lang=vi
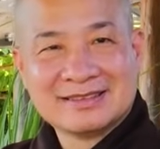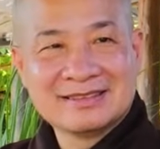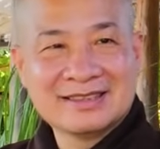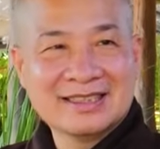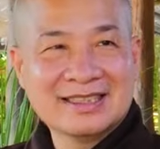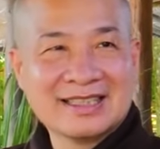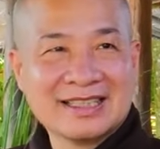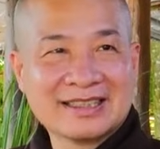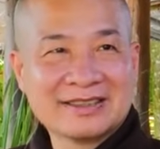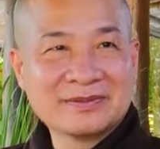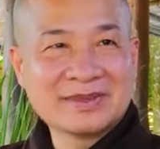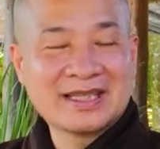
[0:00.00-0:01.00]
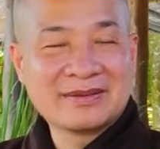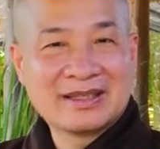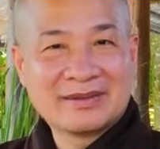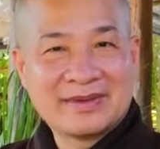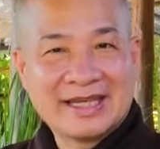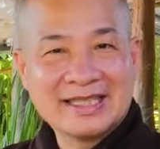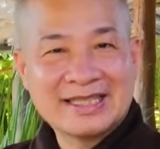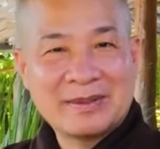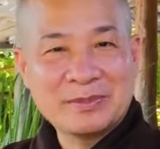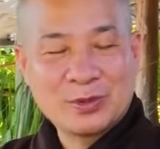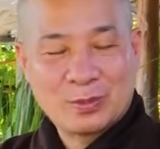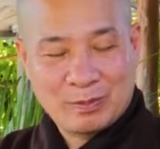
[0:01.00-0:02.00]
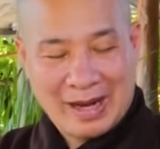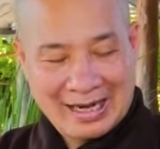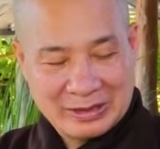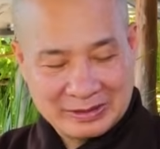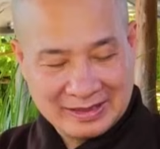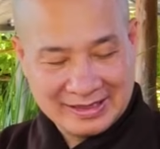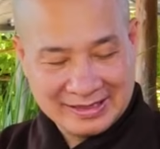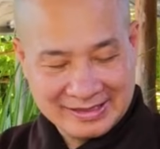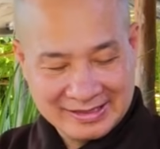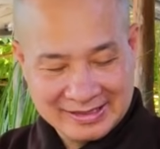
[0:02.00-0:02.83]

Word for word: có nghĩa là chúng ta bảy tám mươi pound á,